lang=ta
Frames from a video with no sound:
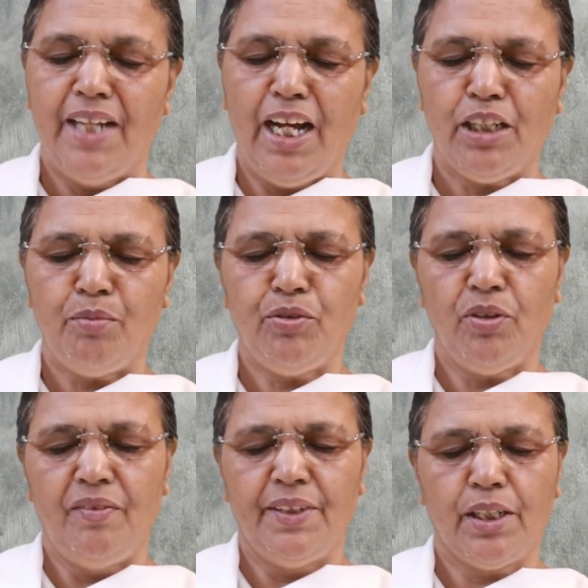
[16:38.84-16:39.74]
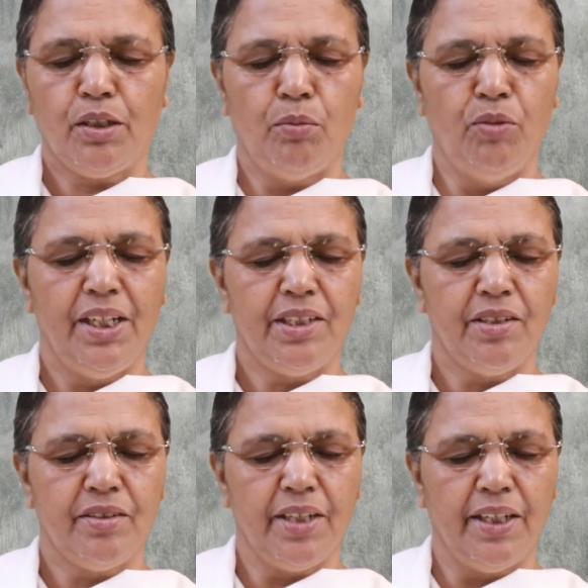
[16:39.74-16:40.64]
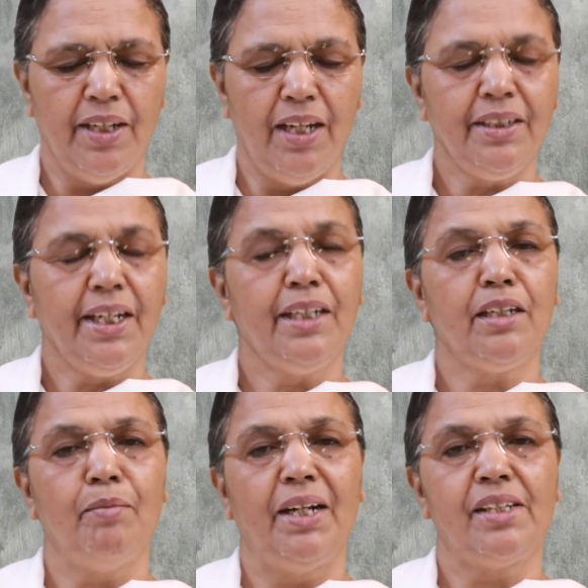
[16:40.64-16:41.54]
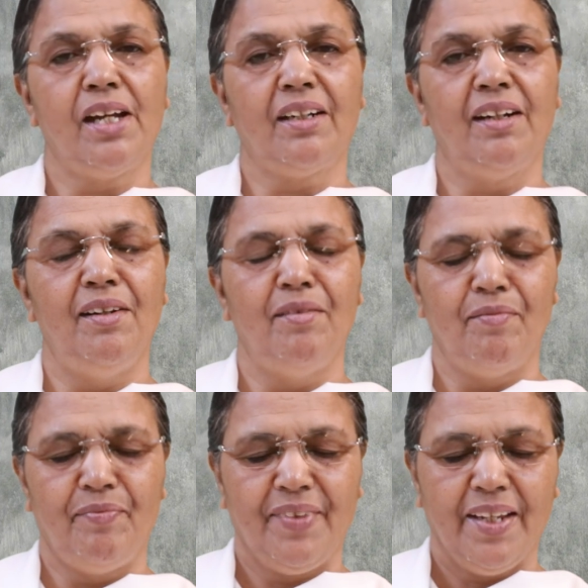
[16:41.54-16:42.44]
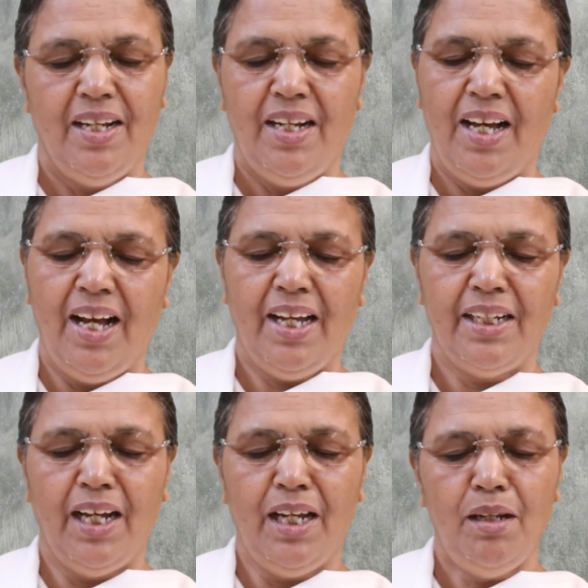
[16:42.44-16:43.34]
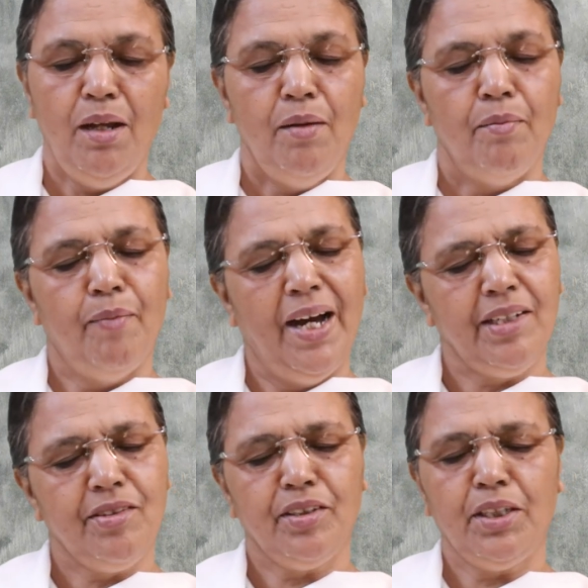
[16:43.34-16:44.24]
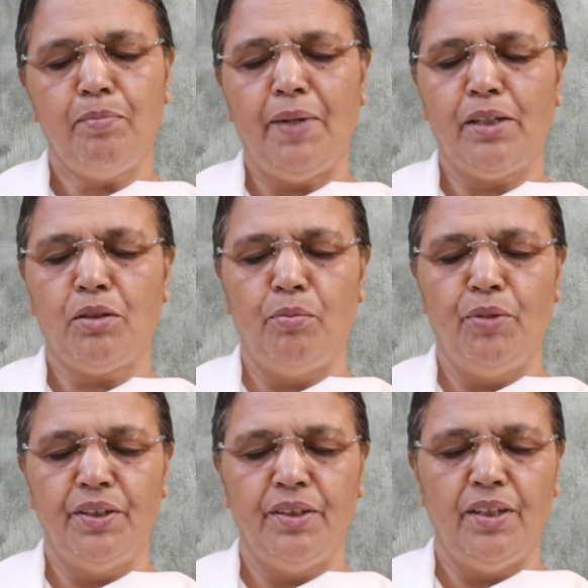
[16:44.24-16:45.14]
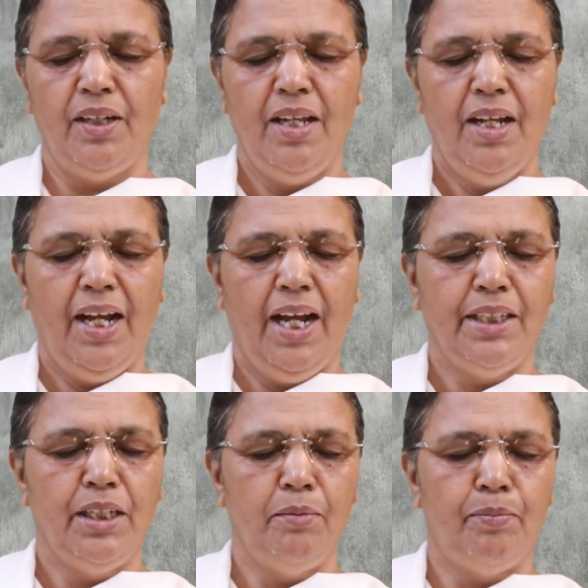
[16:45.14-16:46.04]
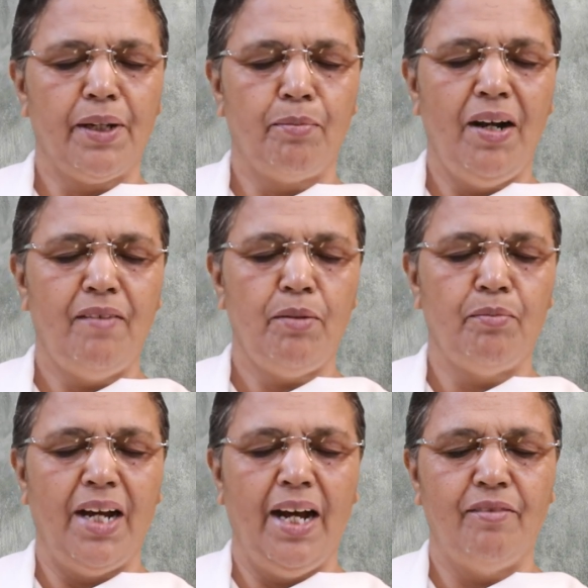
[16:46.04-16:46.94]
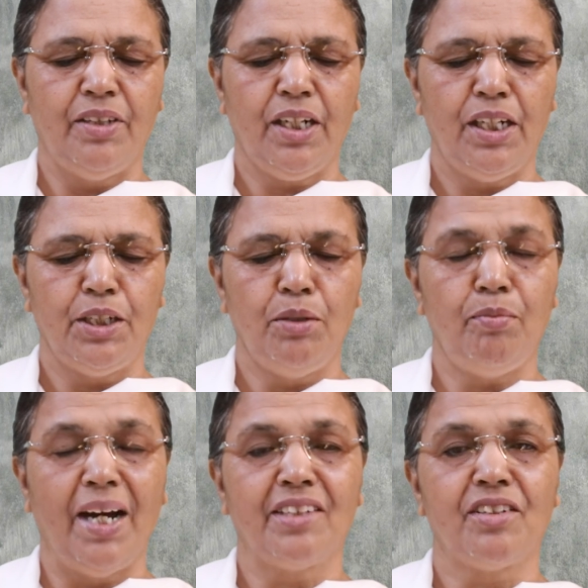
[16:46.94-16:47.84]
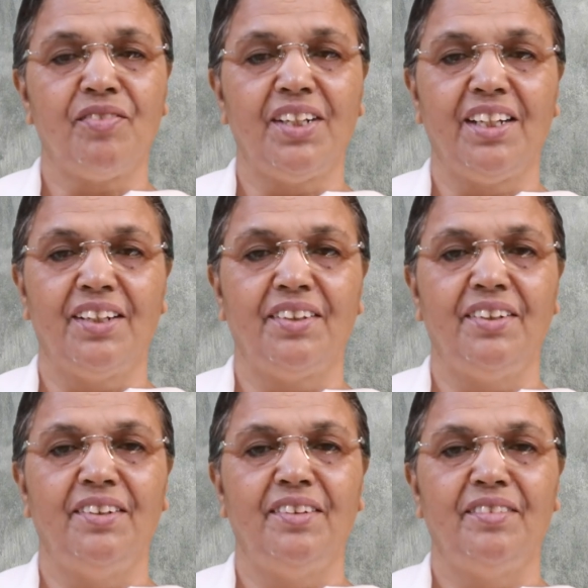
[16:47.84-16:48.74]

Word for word: ஞானம் சொல்வதற்கு முயற்சி செய்தால் கேட்க மாட்டார்கள் ஆனால் மாற்றத்தை பார்க்கும்பொழுது அதன் பிரபாவம் அவர்களையும் மாற்றிவிடுகிறது